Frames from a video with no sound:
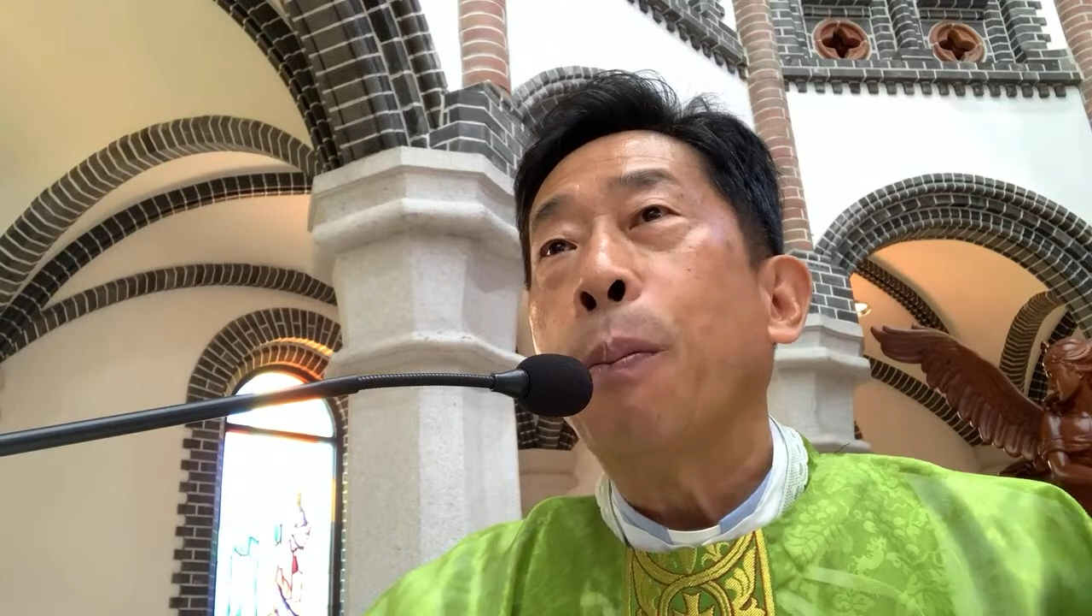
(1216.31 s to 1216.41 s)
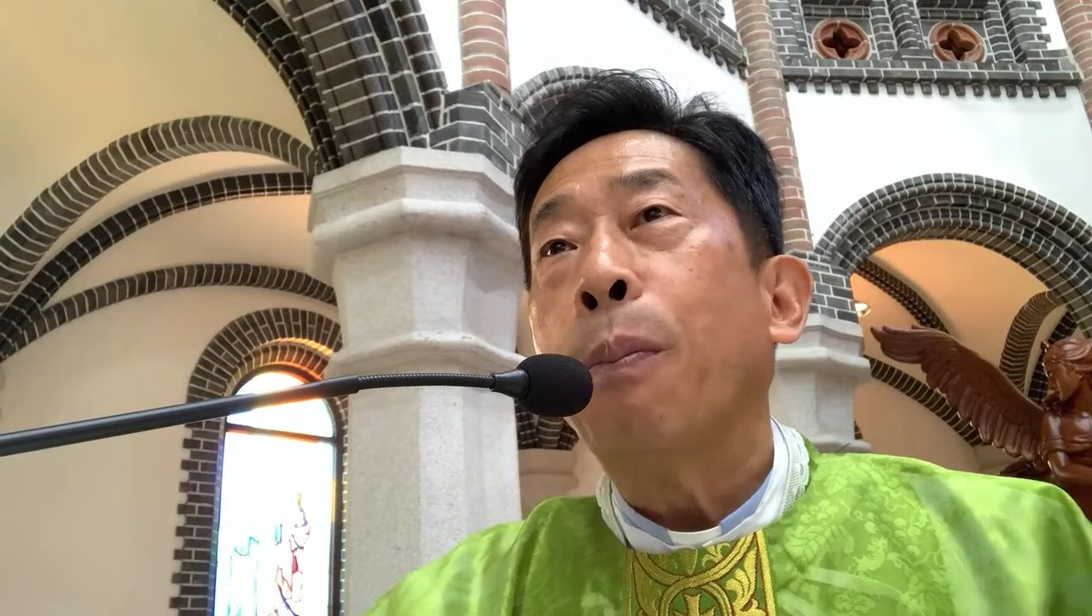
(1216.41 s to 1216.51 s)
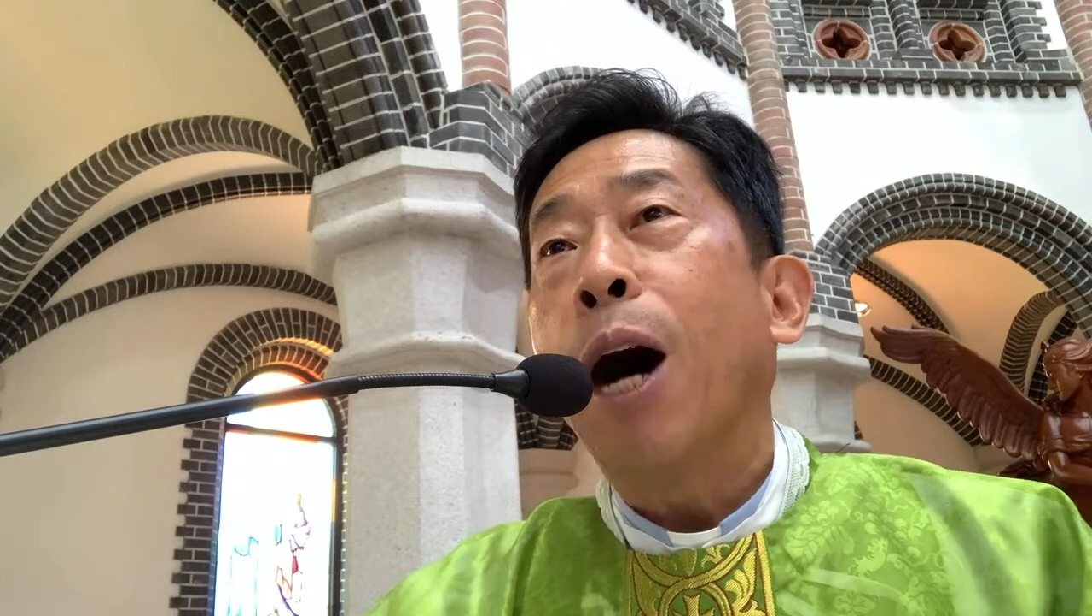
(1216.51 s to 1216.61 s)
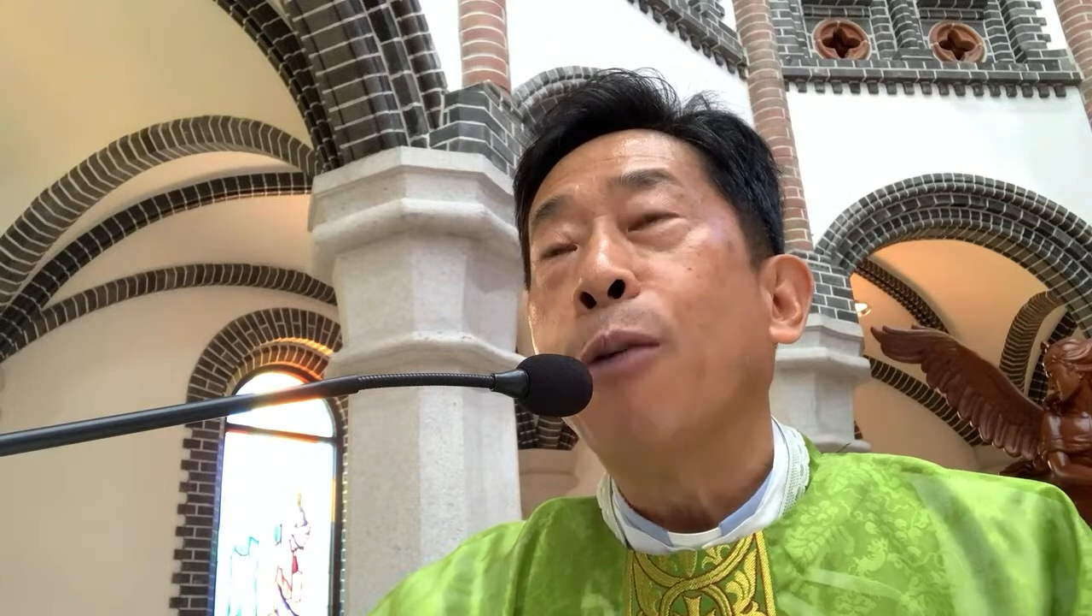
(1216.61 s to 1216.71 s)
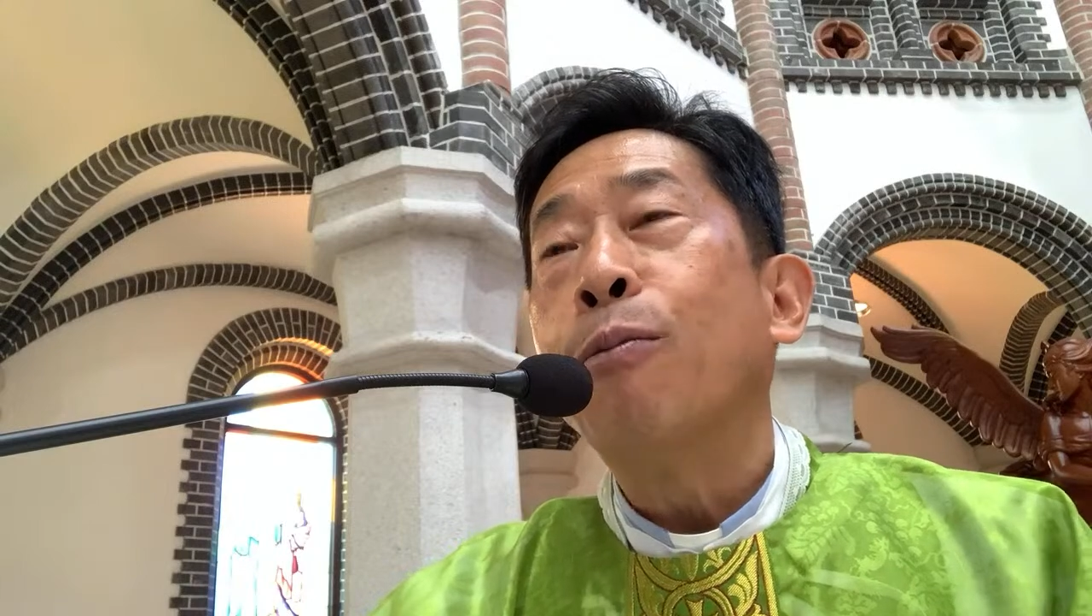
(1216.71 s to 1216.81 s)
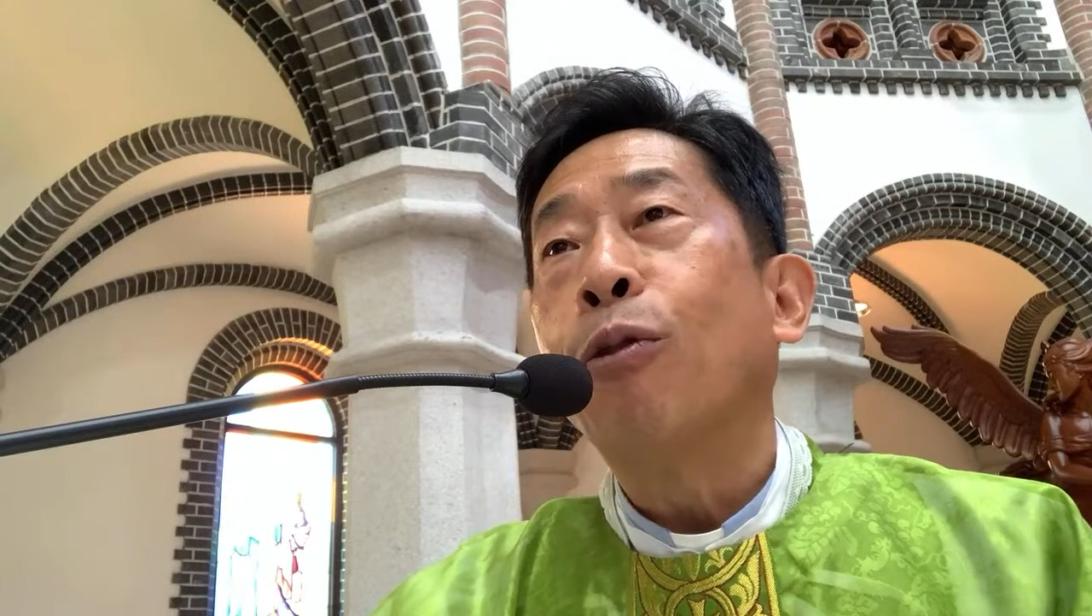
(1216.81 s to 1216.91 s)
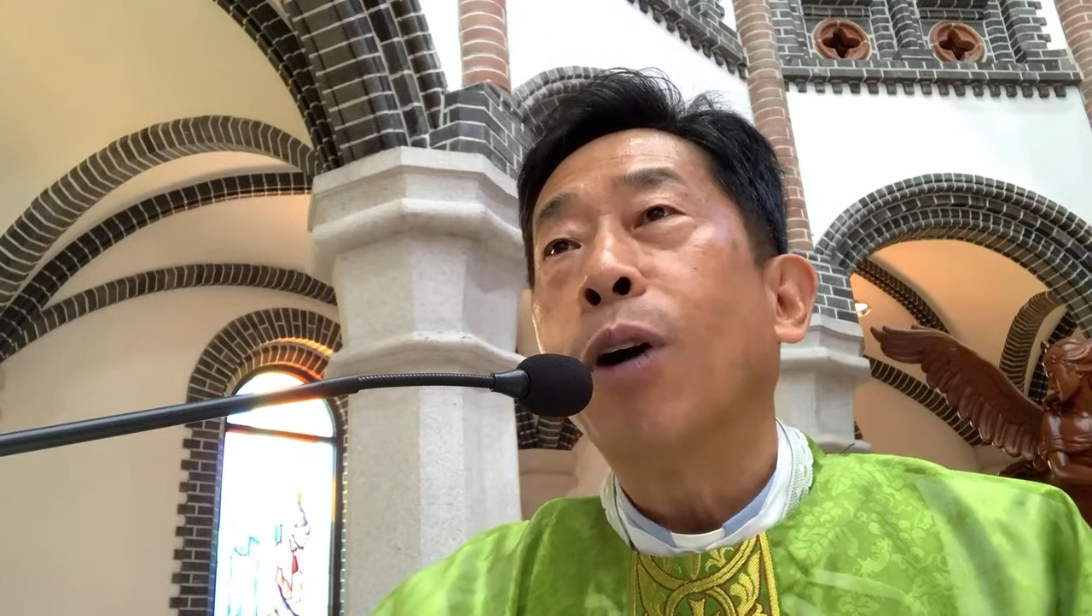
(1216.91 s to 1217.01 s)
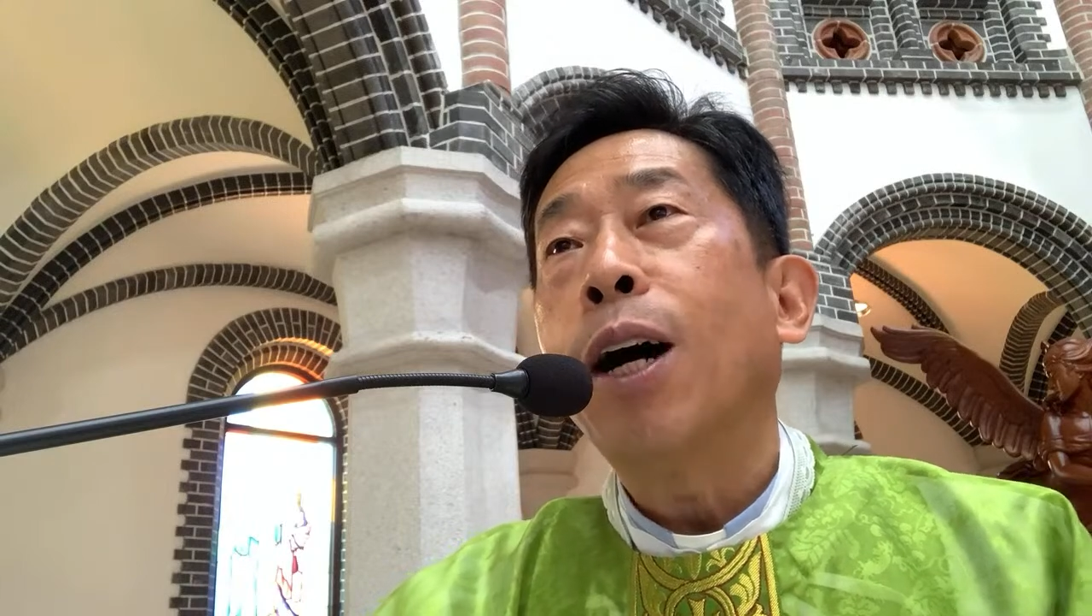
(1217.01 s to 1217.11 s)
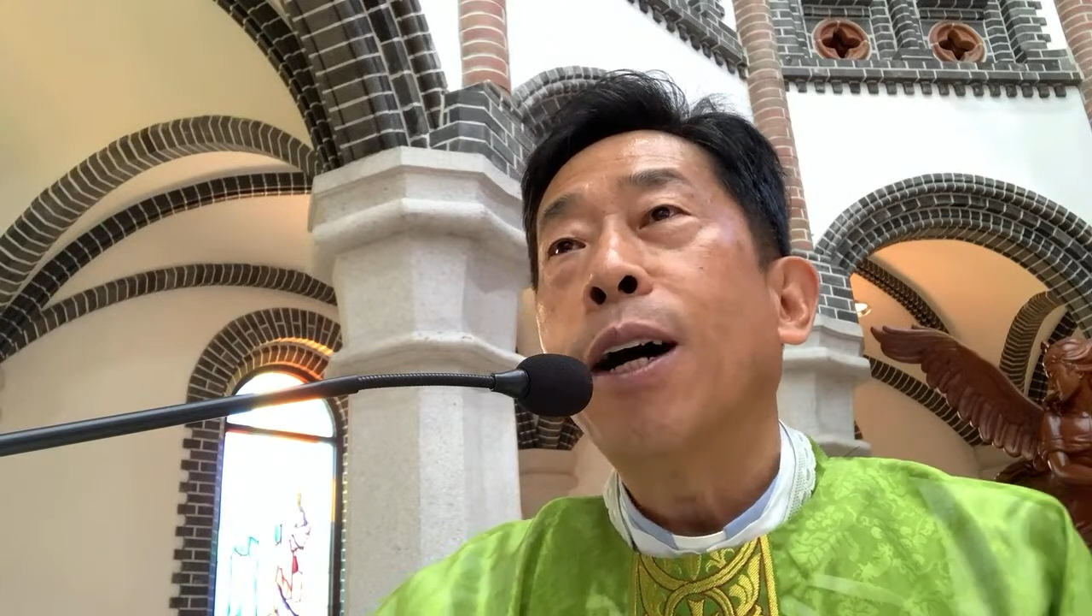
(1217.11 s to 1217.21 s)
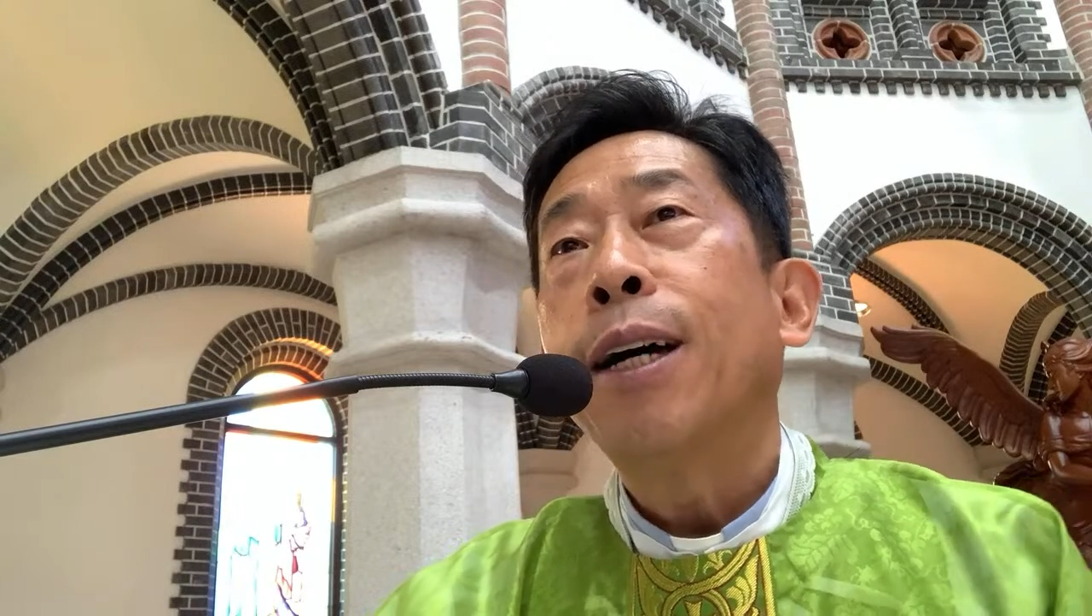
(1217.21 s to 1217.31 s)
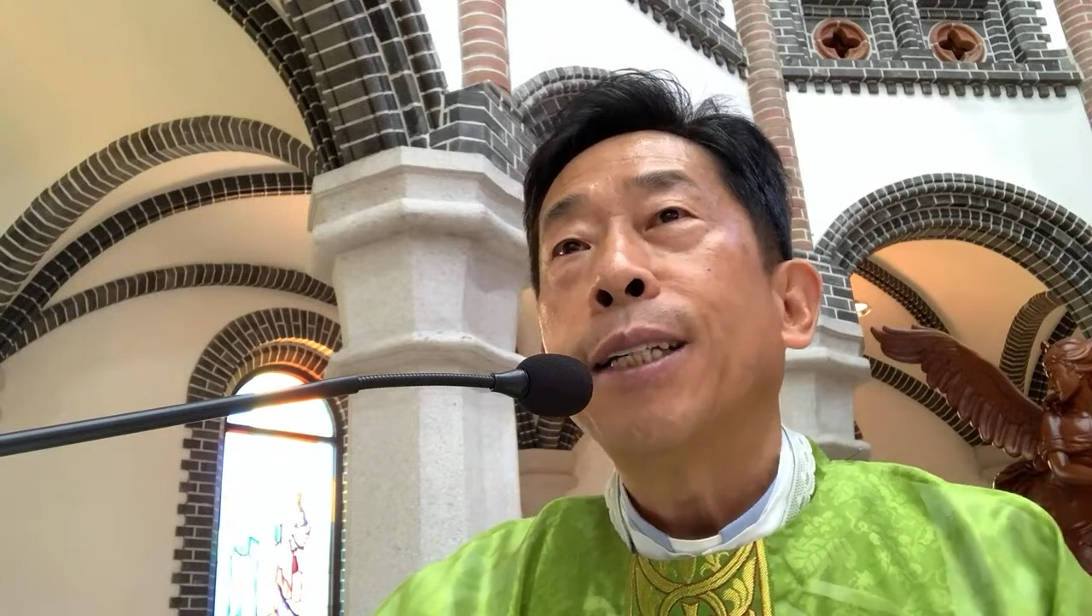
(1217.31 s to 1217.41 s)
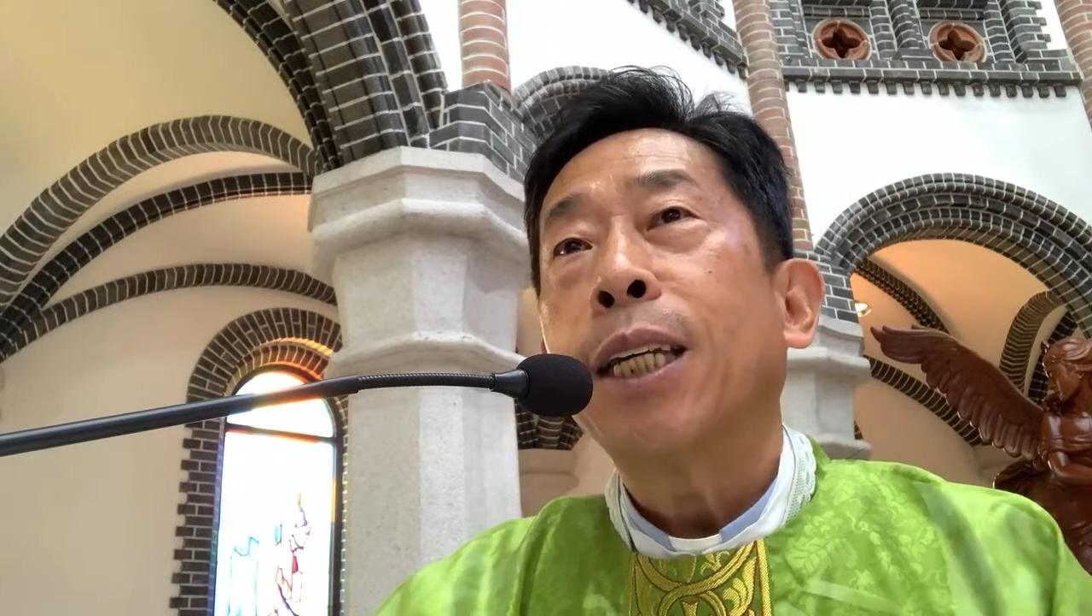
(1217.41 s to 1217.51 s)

마음과